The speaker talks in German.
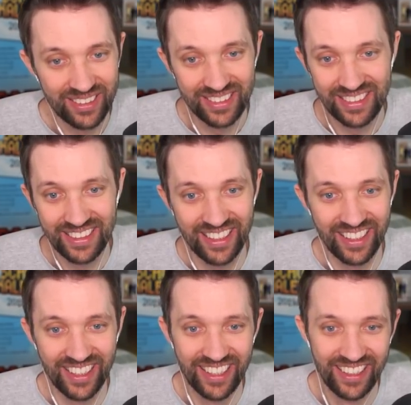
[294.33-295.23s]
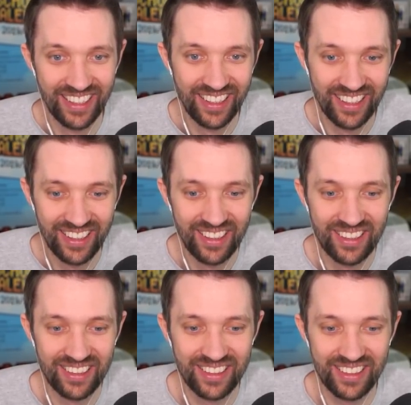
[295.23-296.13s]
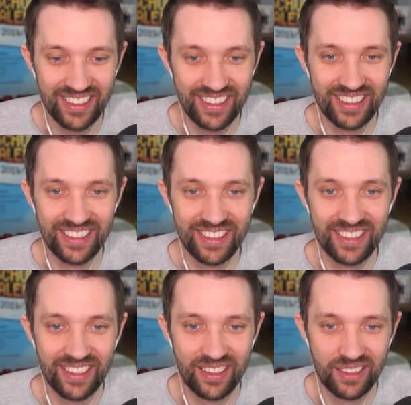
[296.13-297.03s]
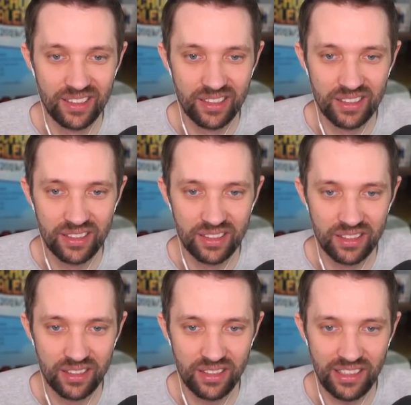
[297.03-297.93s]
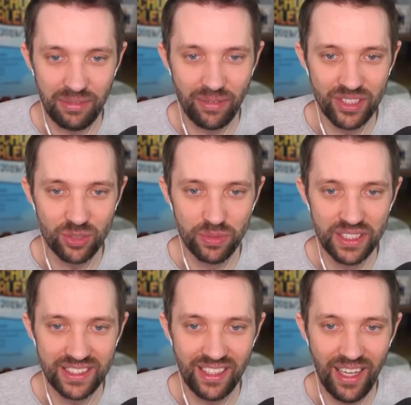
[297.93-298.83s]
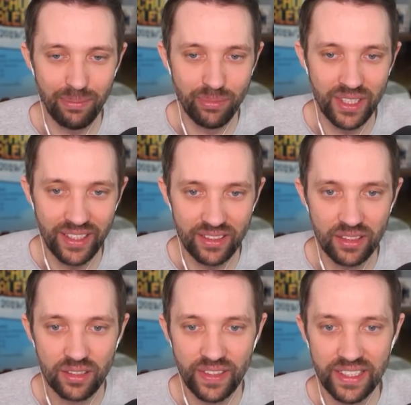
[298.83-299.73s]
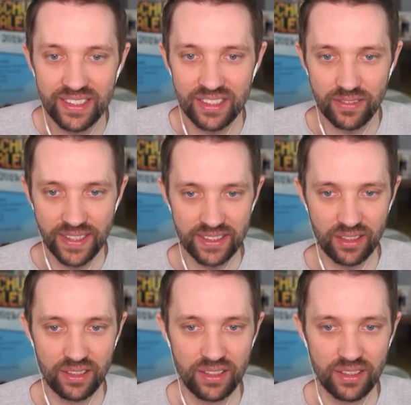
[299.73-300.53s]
nee. Mau. Ja, nicht. Dann machen wir zumindest die Lampen dahin. Wenigstens was.